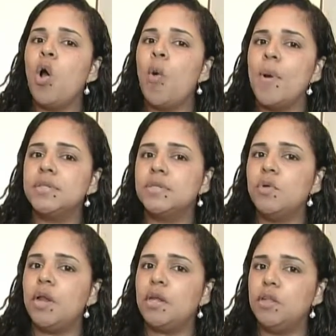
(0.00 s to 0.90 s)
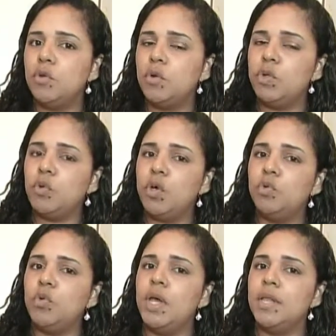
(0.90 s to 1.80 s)
cómo ha sido el registro de nuestros
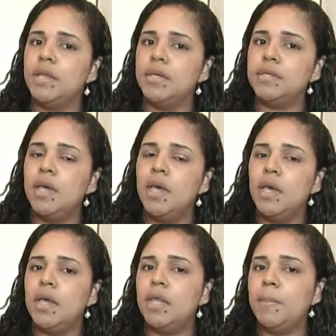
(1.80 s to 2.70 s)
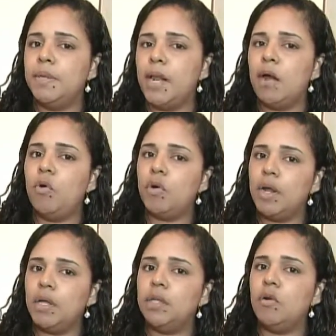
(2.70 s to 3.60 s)
estudiantes eh, de manera
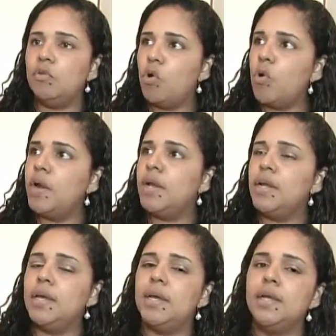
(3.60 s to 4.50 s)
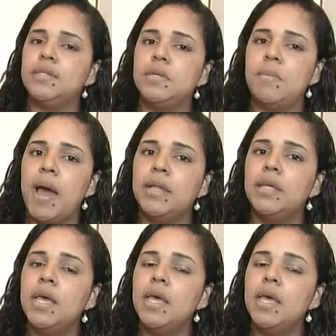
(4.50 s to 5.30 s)
correcta o no en el, CIMAT